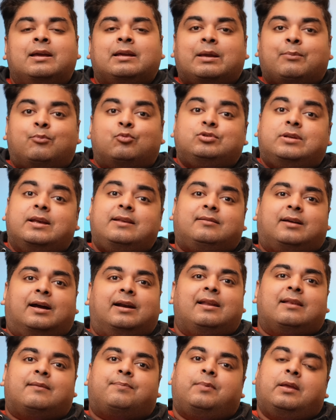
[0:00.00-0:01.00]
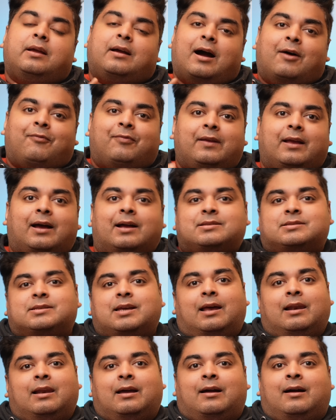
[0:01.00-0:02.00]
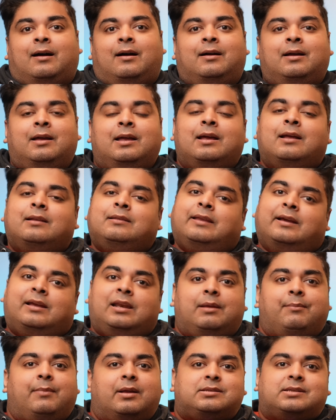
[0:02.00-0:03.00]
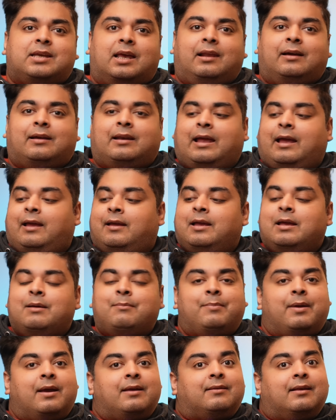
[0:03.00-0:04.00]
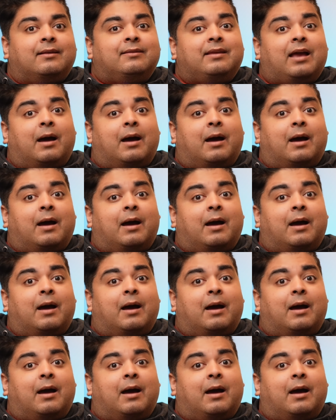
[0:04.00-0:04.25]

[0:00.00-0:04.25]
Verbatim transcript: कि मुझे इसका डिस्प्ले काफ़ी अच्छा लगा दिखने में अच्छा लग रहा है बेजल्स